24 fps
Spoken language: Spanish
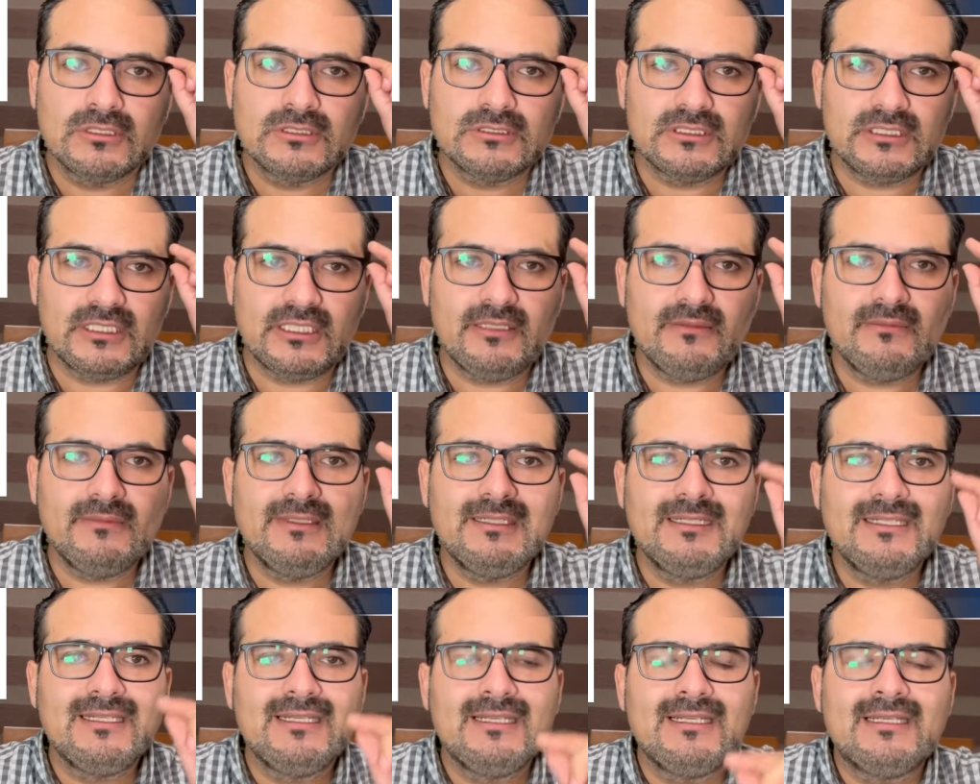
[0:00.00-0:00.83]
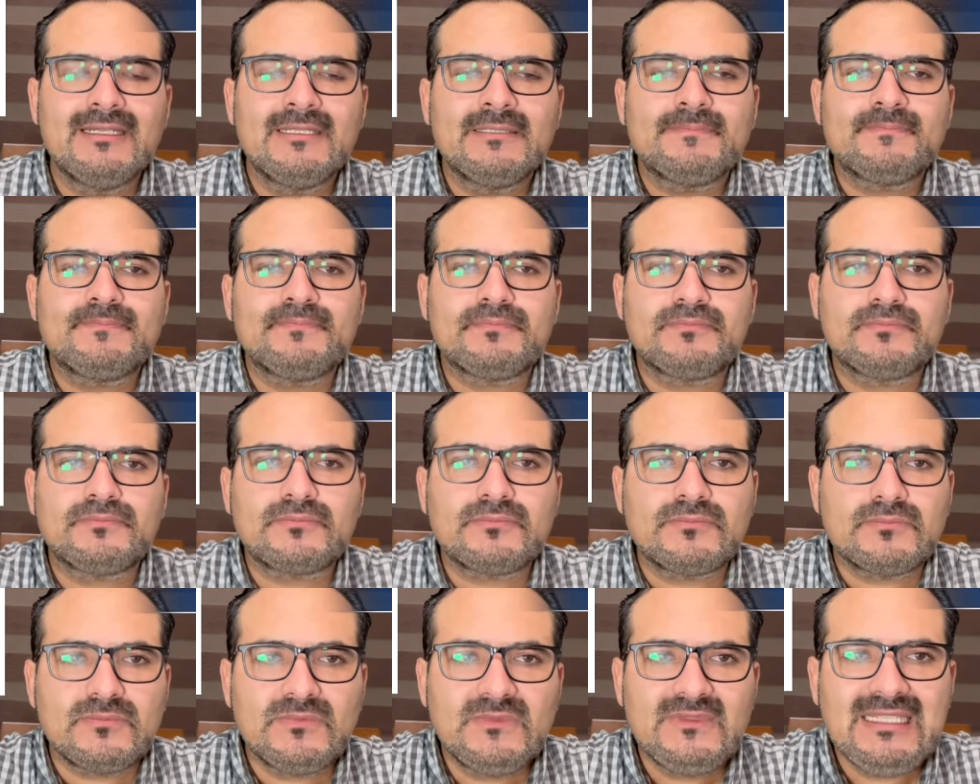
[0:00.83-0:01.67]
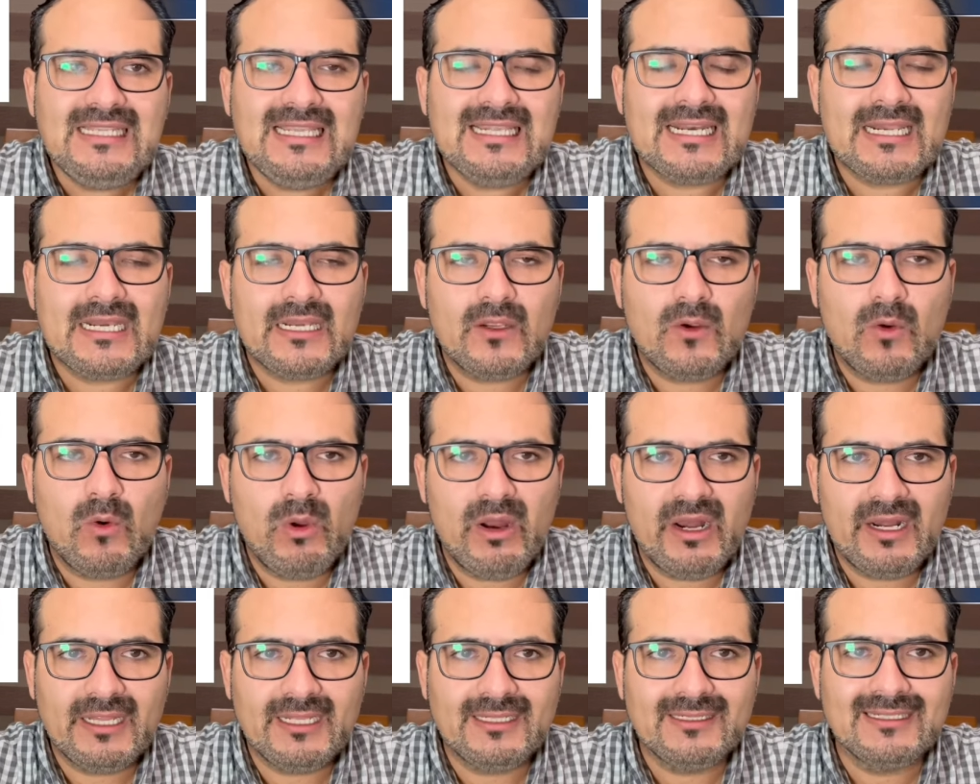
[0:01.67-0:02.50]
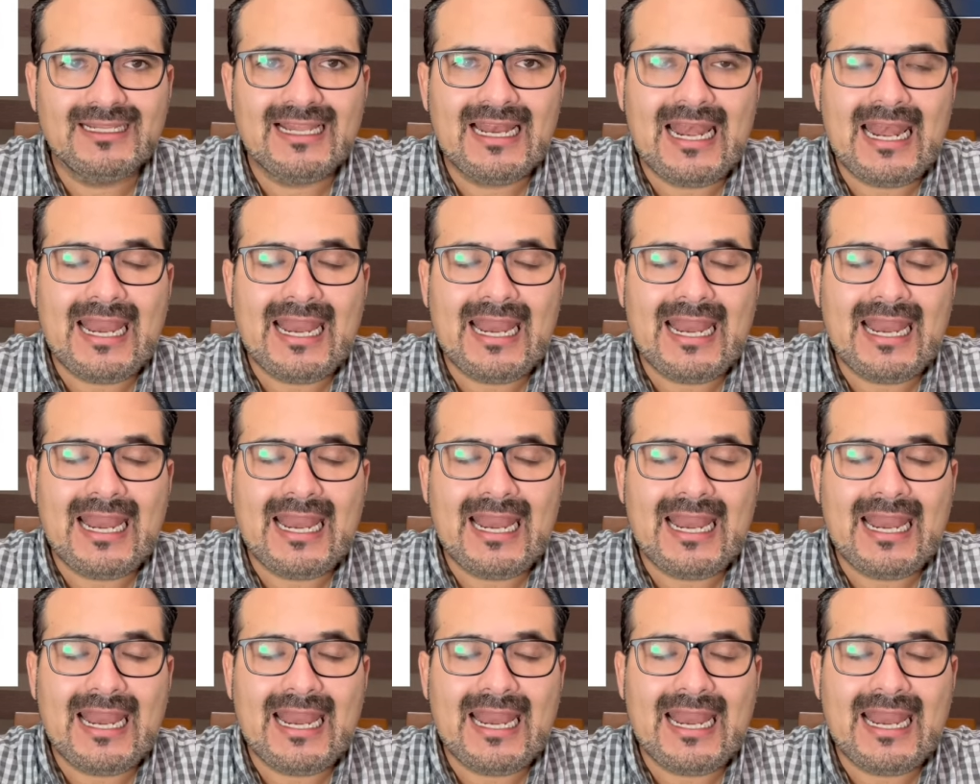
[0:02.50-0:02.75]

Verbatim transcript: ¿sí? Recuerden,